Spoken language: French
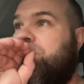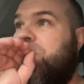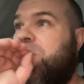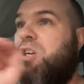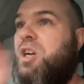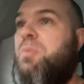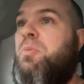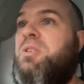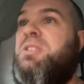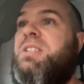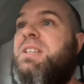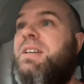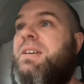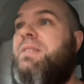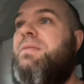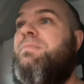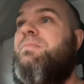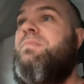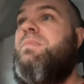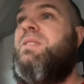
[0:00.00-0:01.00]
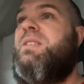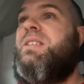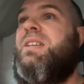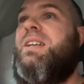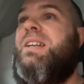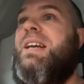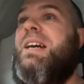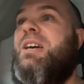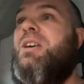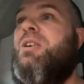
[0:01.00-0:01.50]
Comment dire Ça
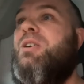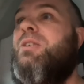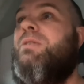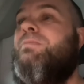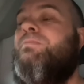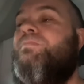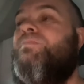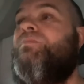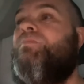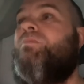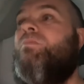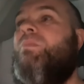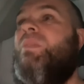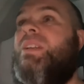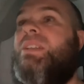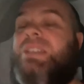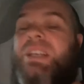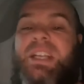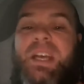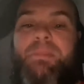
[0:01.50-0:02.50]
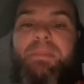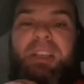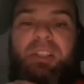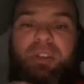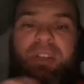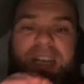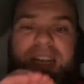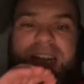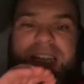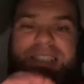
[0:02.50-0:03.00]
l'a. Euh, ça l'a mis dans
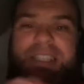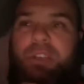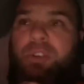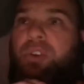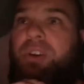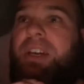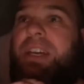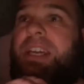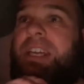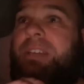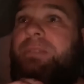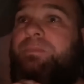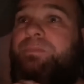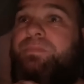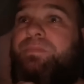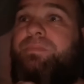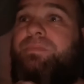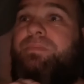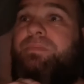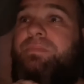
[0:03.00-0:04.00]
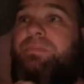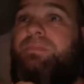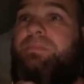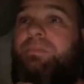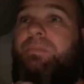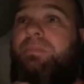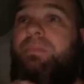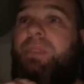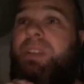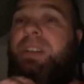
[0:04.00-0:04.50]
la catégorie
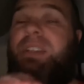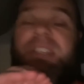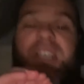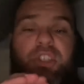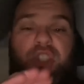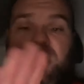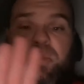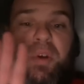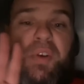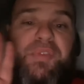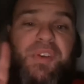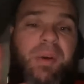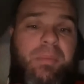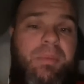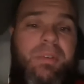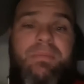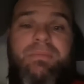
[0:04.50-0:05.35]
des homophobes.